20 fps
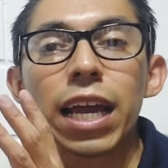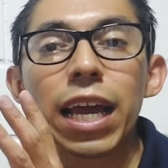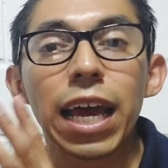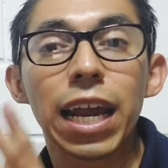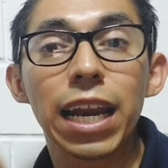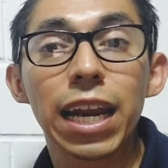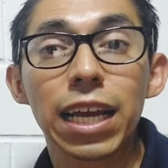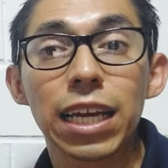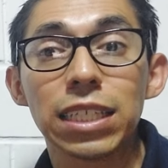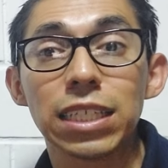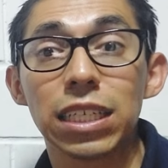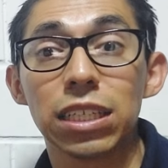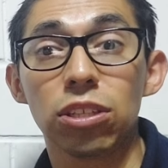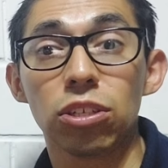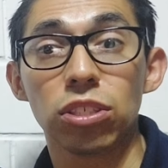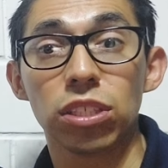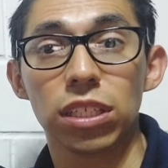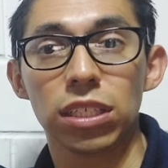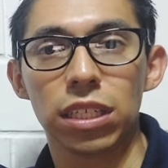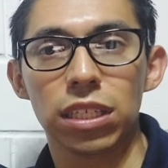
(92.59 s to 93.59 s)
¿Qué
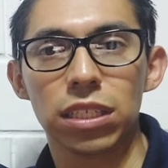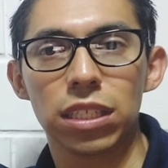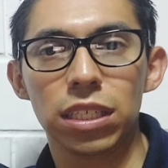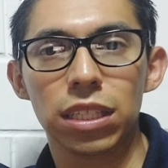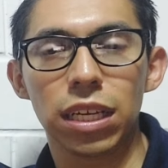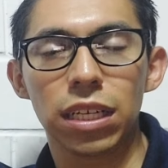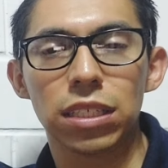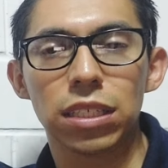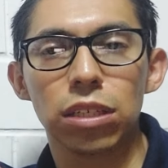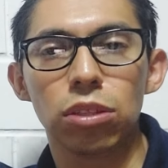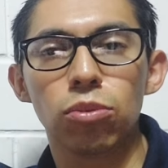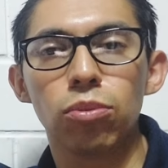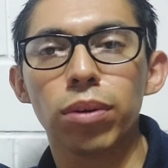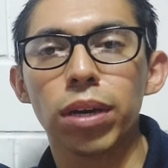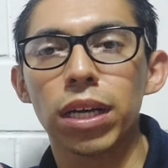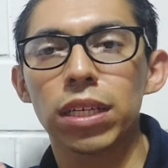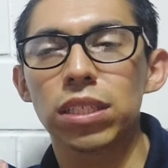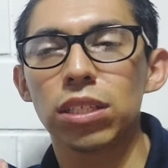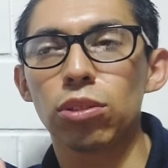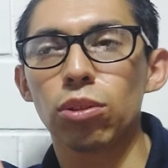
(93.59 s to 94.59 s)
requisitos necesitas? Si
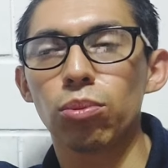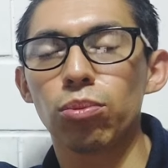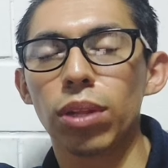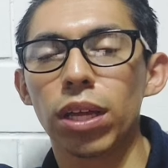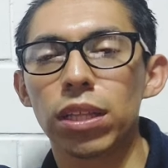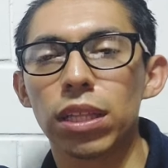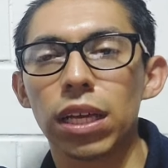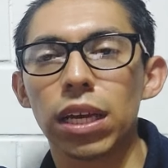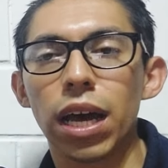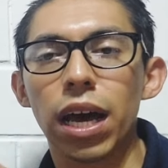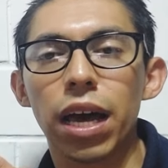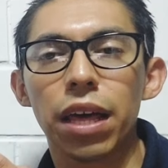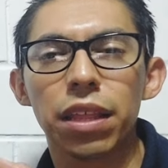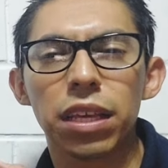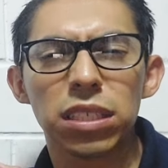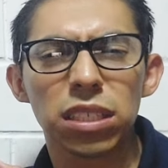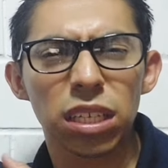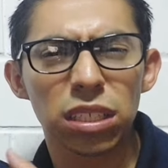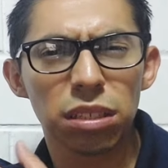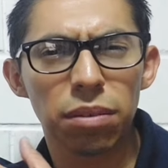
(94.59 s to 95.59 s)
nunca has sido una
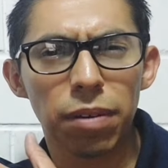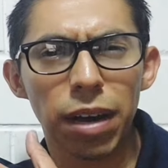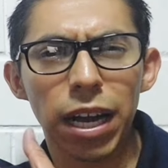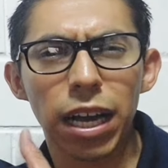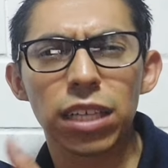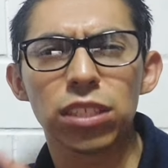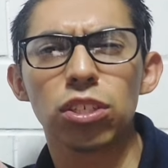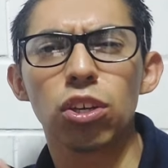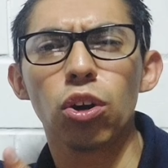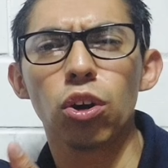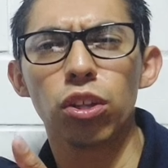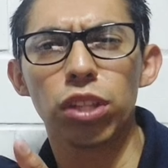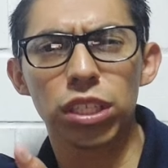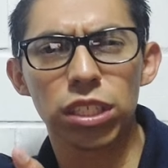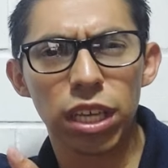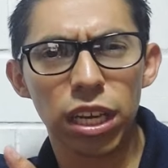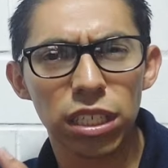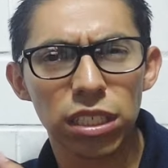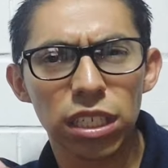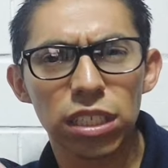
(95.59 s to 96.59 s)
tirada, estás de
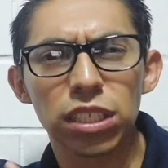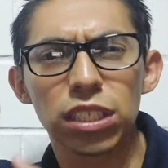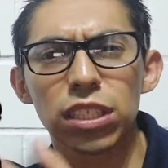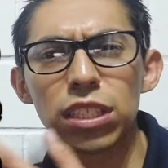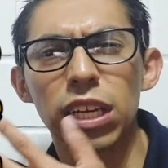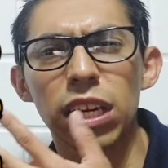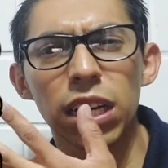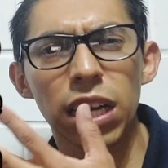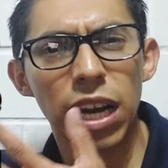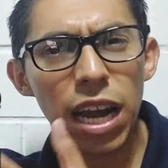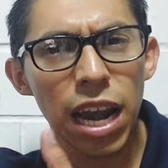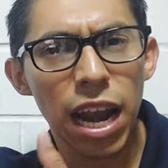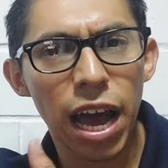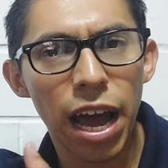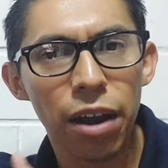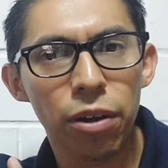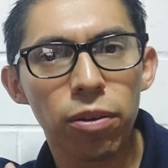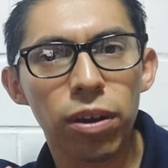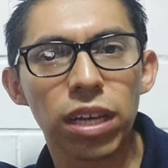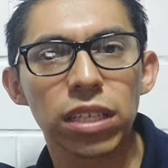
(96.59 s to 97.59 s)
vacaciones, quieres asistir,
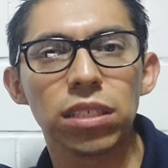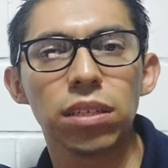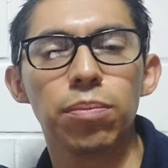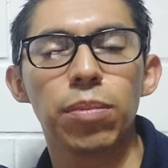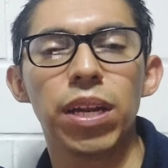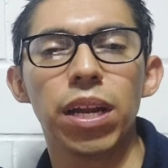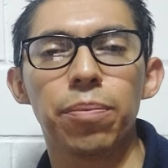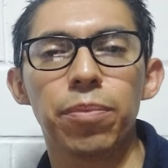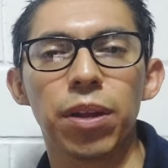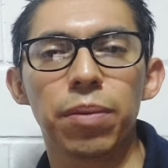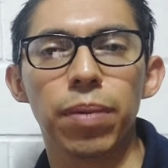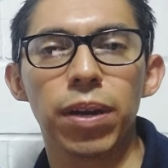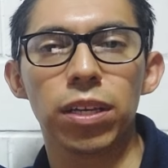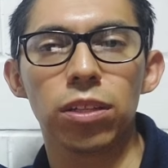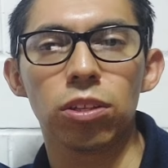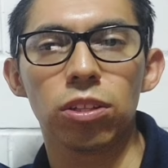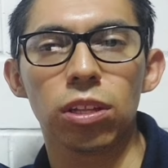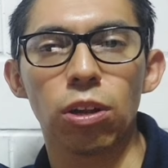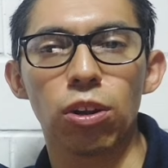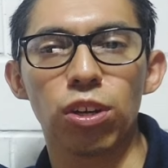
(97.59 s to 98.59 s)
claro que sí, mira, mi
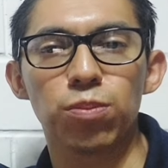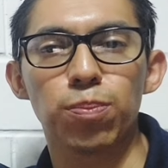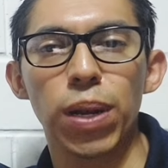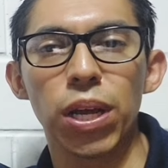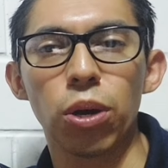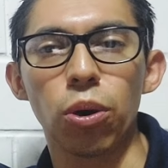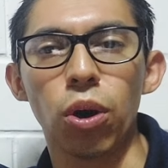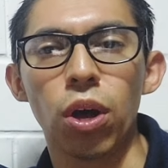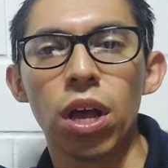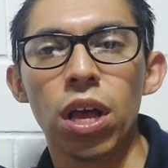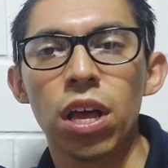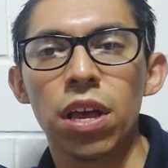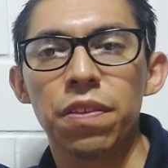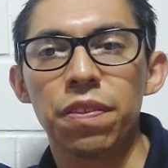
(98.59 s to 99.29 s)
hermanito, te lo explico.